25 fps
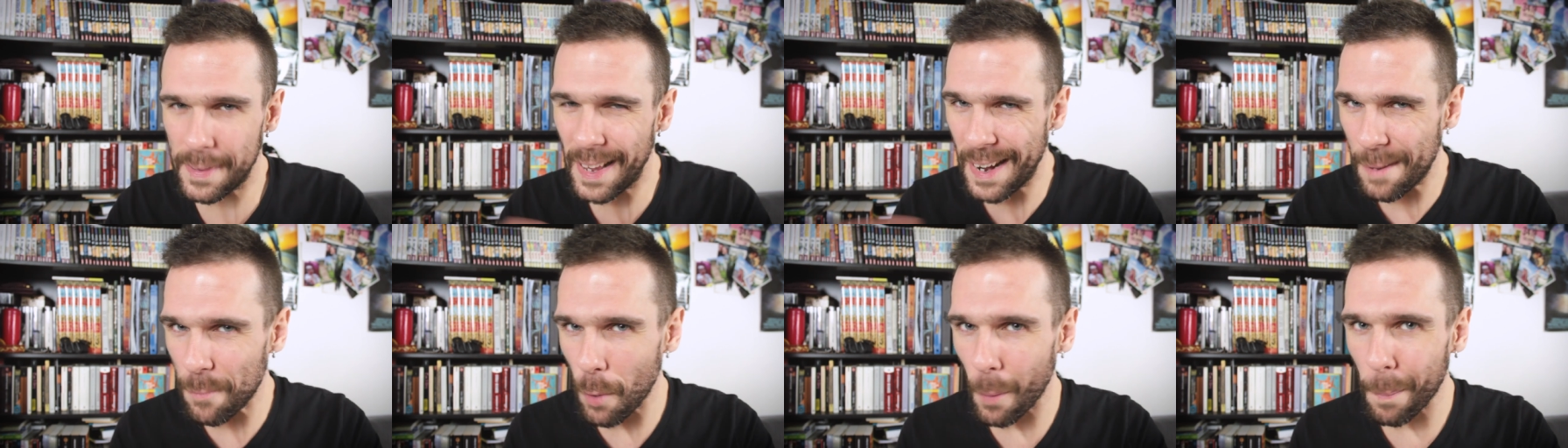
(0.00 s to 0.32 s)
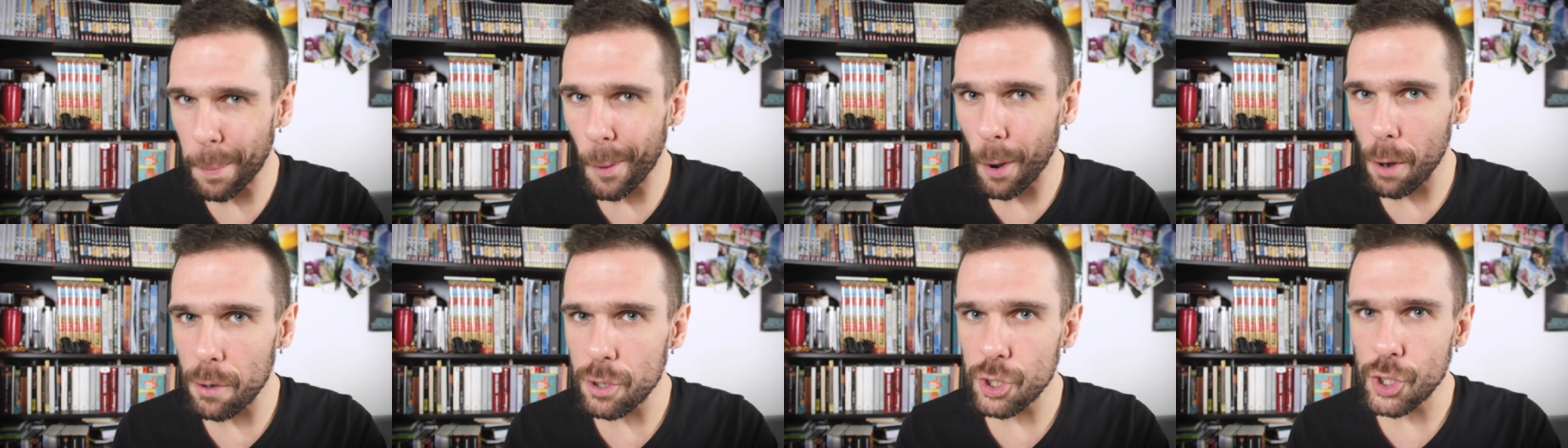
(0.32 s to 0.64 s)
tellement
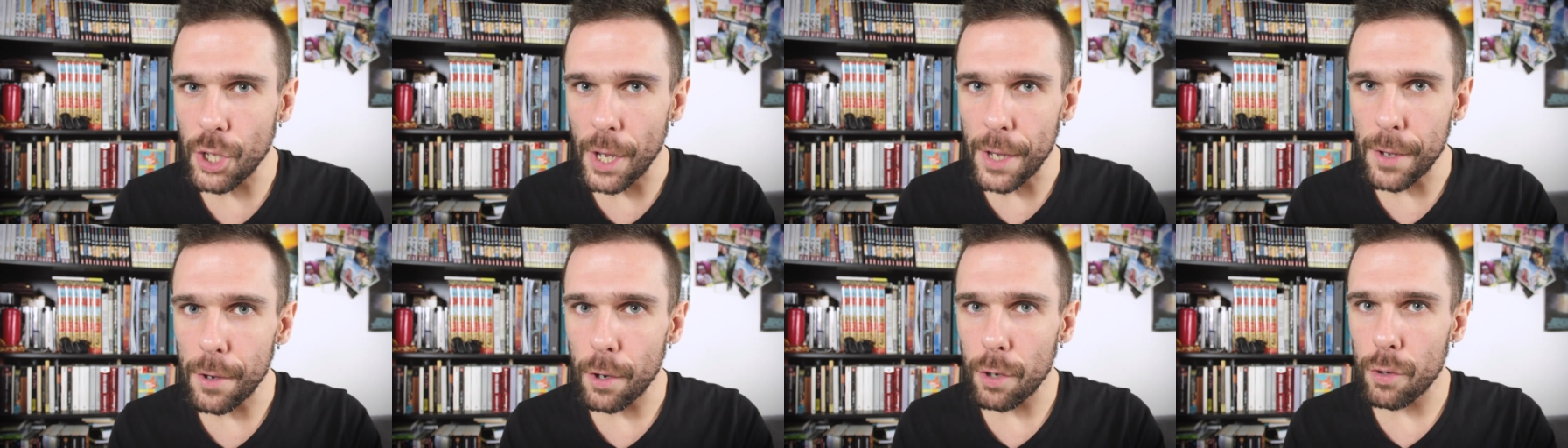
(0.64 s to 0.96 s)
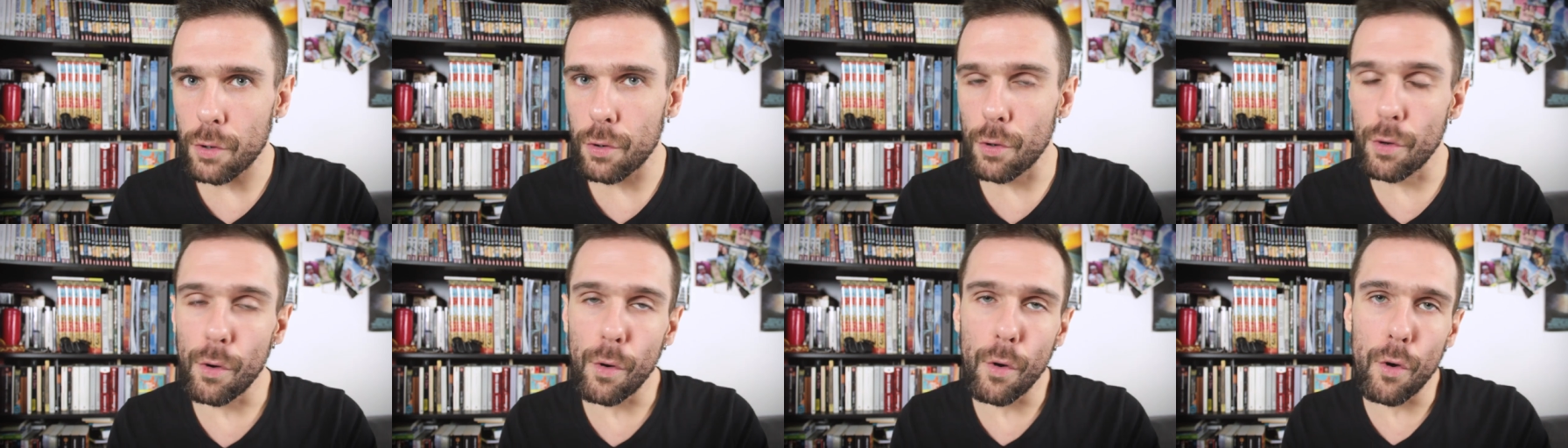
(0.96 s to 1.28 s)
proches d'ailleurs
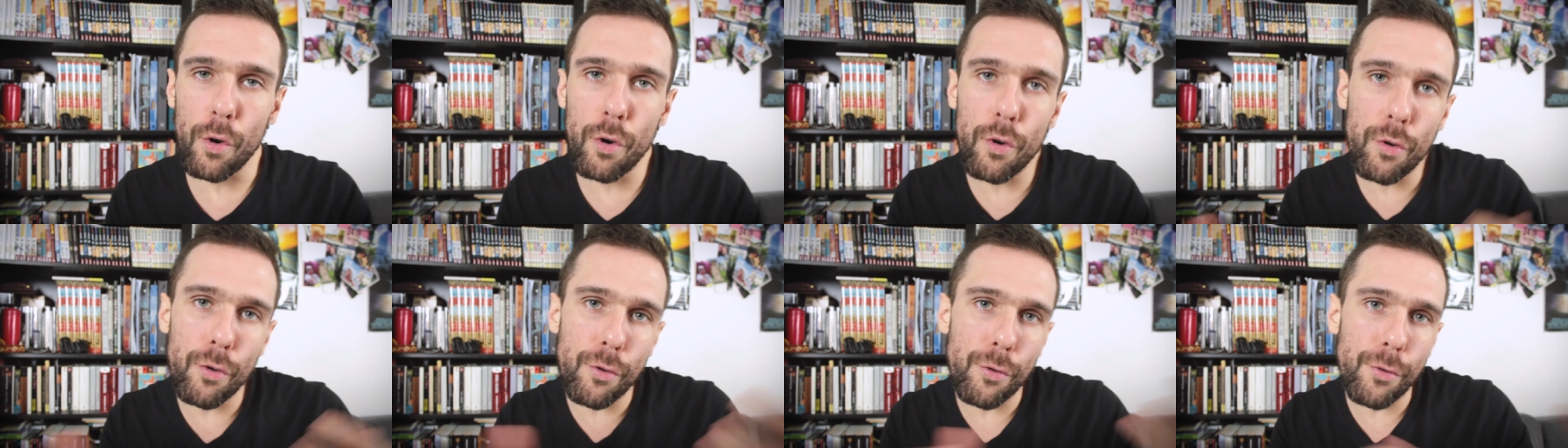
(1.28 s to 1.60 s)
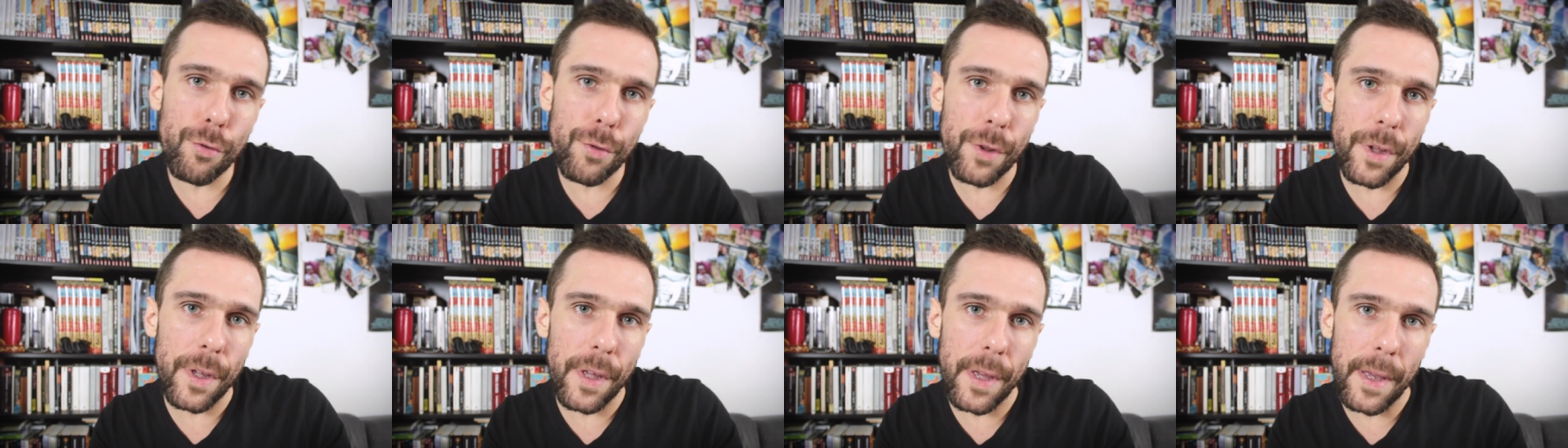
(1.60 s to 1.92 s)
que l'une